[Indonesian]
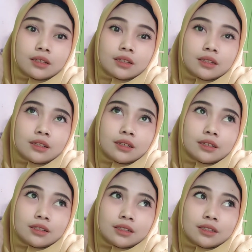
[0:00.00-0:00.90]

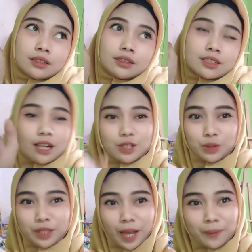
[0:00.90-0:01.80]
uh,
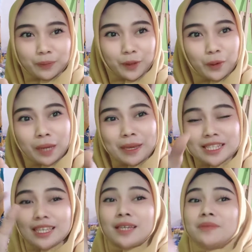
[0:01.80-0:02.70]
Selanjutnya Oke bestie